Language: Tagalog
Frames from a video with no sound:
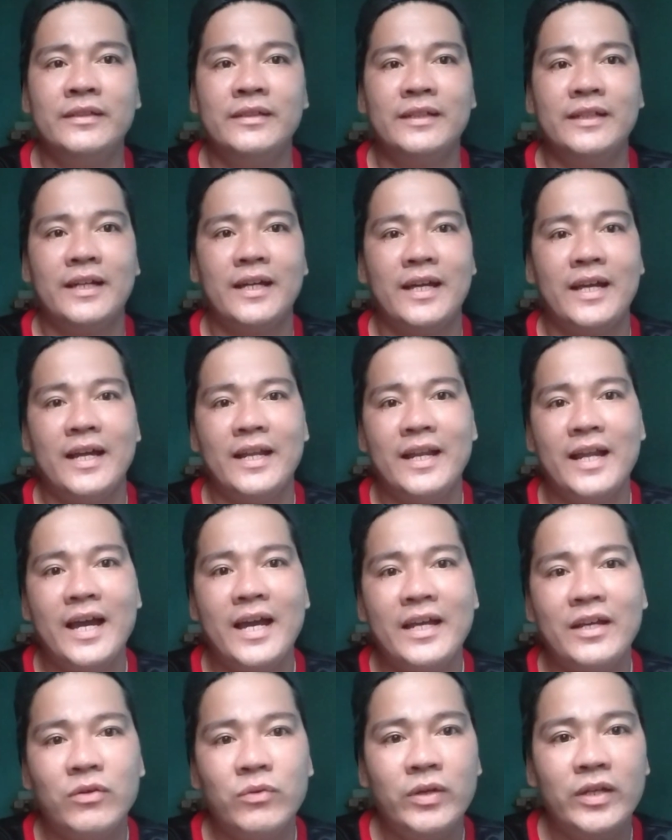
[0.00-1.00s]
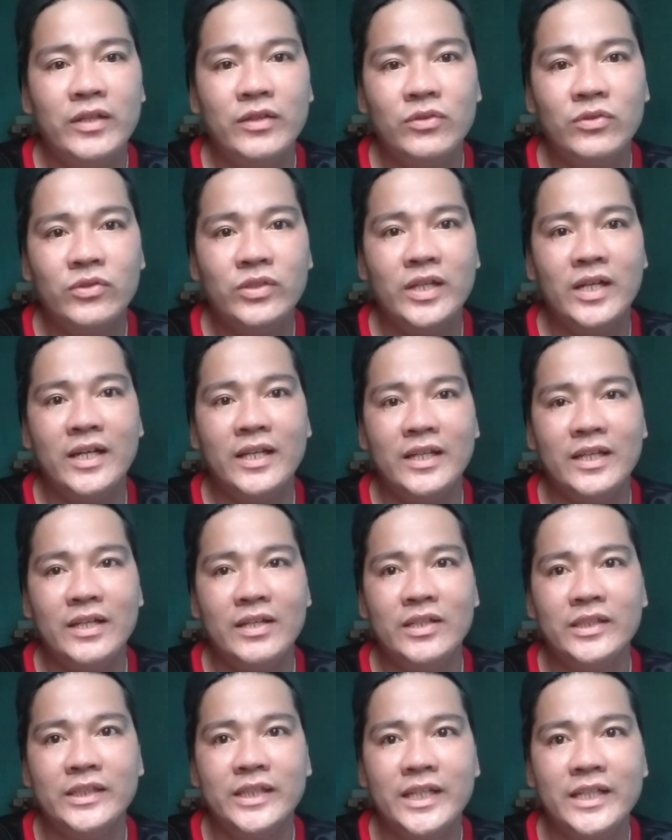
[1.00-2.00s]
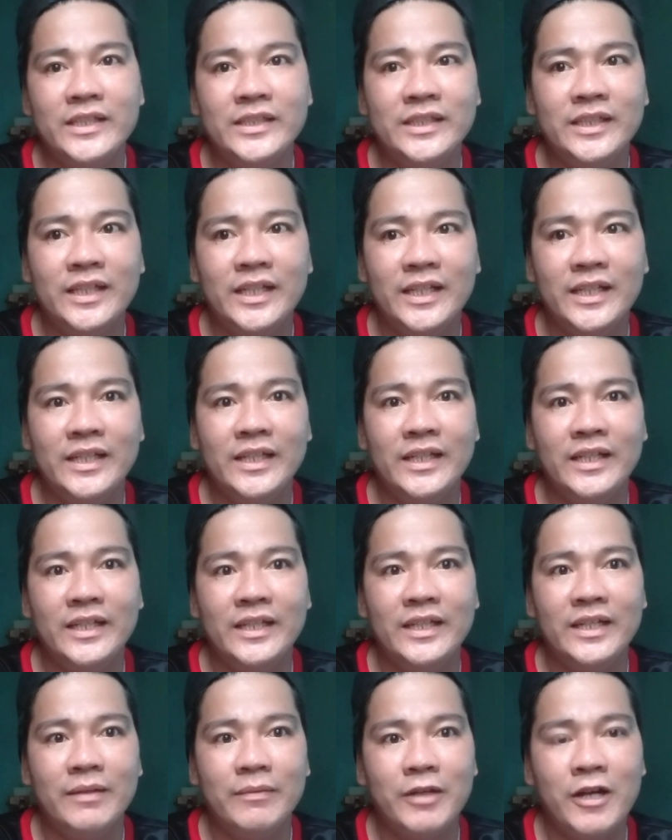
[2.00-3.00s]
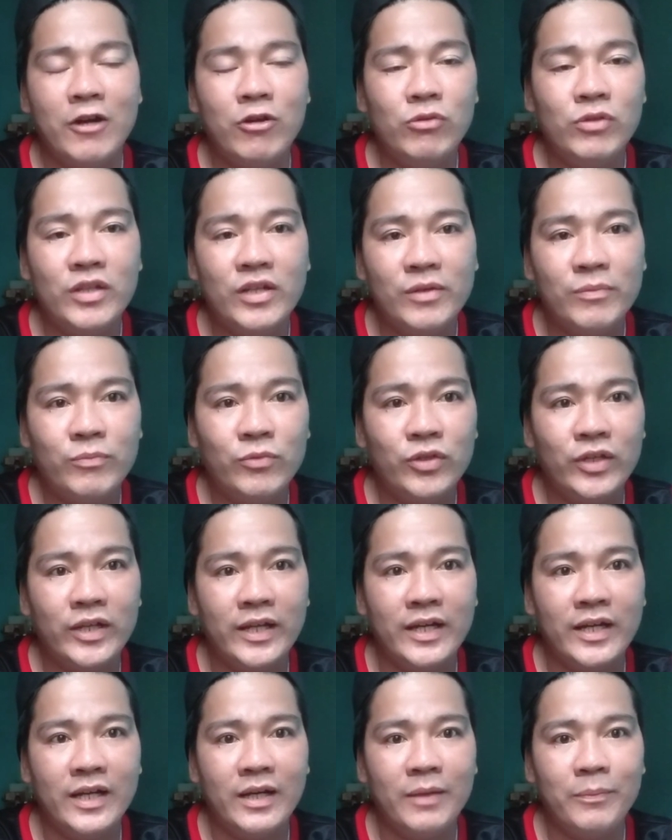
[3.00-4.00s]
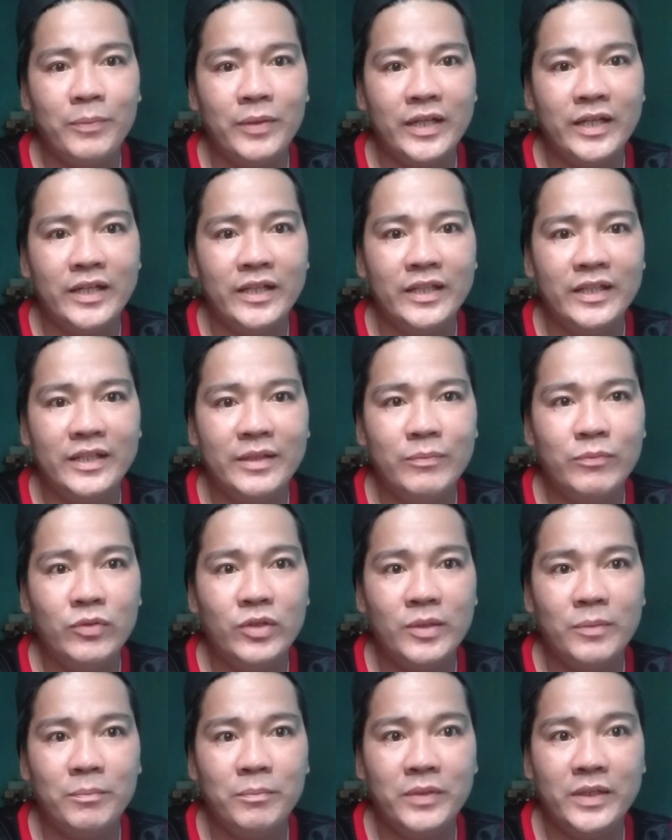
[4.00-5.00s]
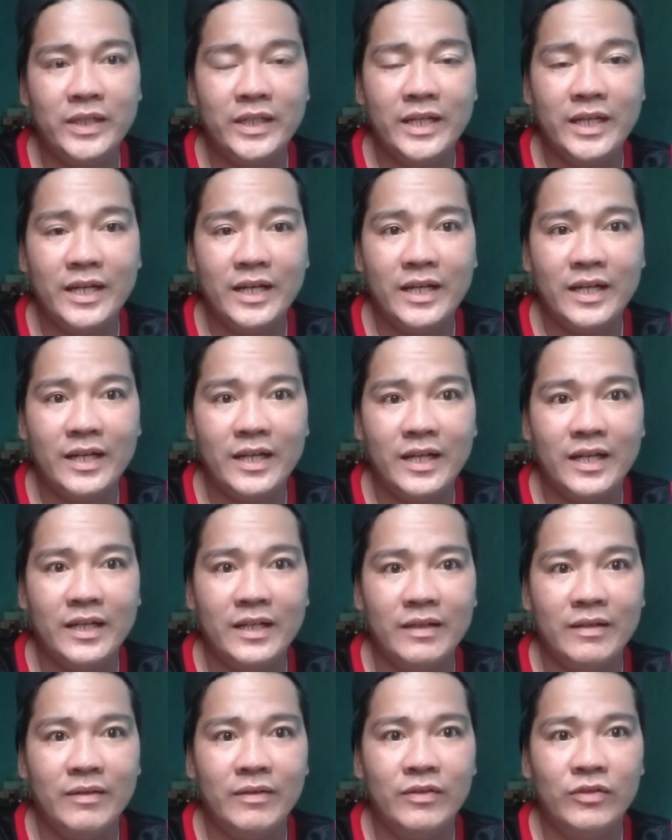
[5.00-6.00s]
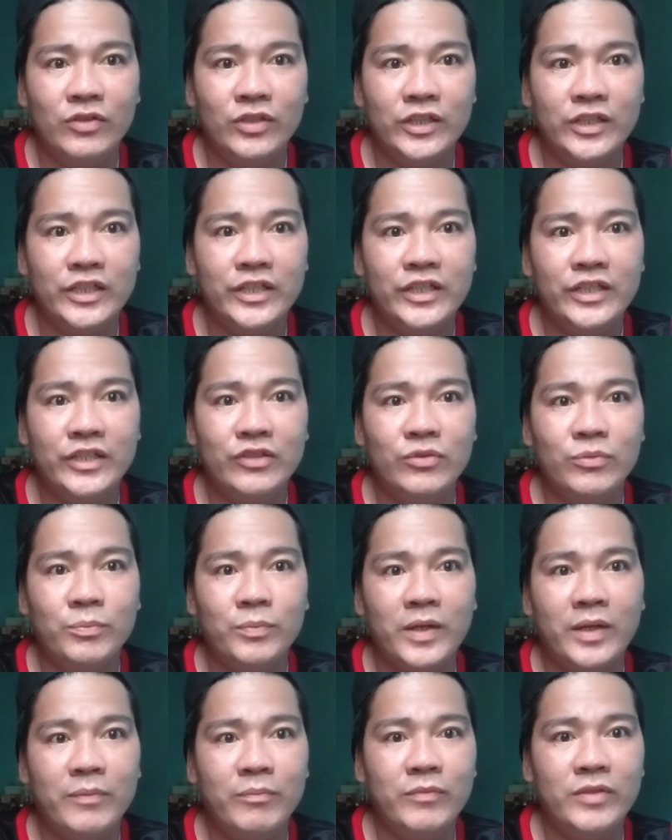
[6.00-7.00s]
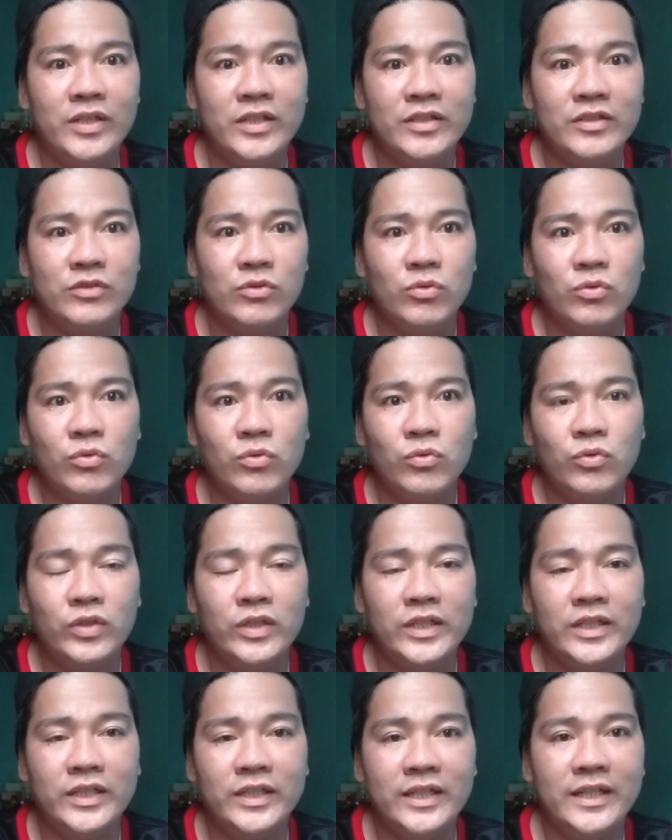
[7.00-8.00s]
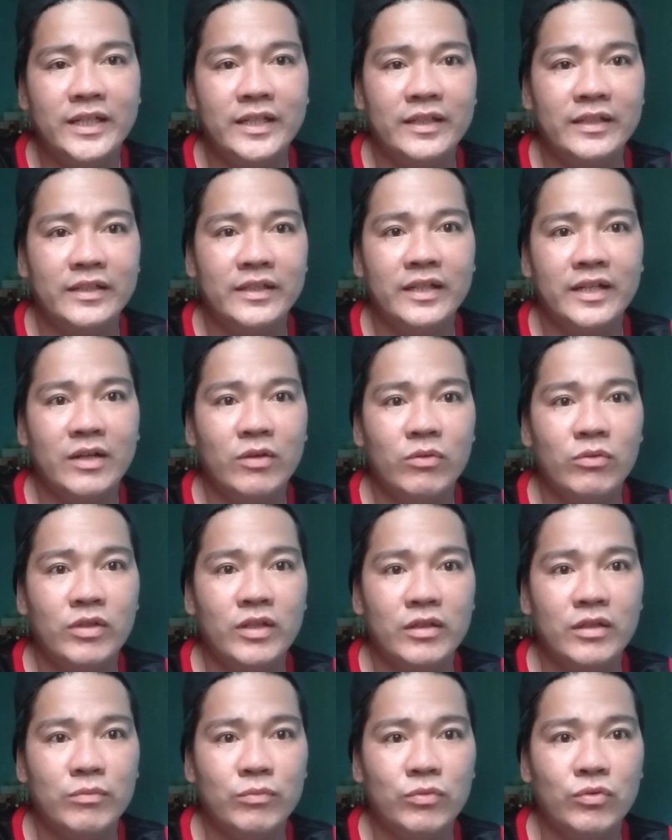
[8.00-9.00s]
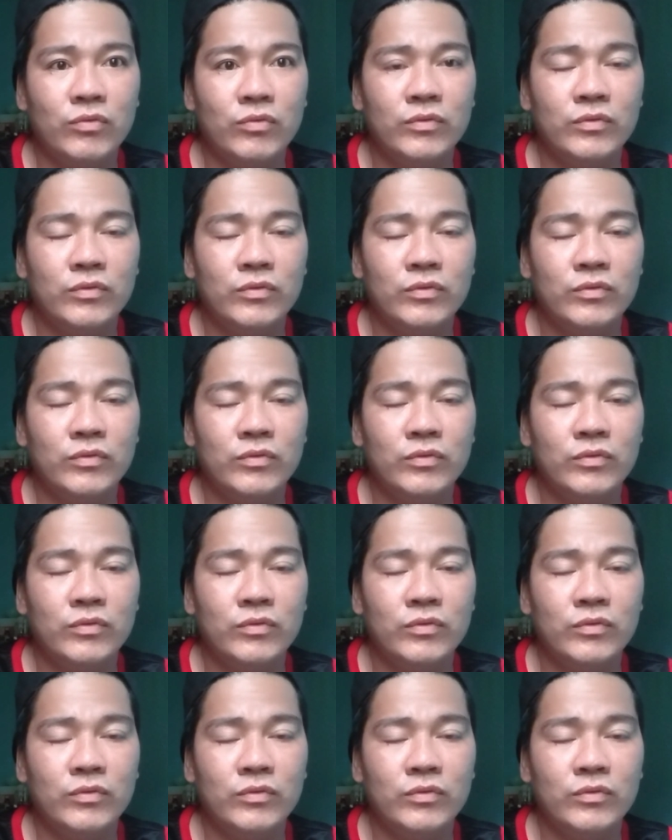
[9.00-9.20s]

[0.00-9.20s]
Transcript: Kaya naikwento niya na yung tricycle na yung howler mo na yan, kapag hindi mo yan binayaran, 3 to 5 days kukunin niya yan yung howler mo.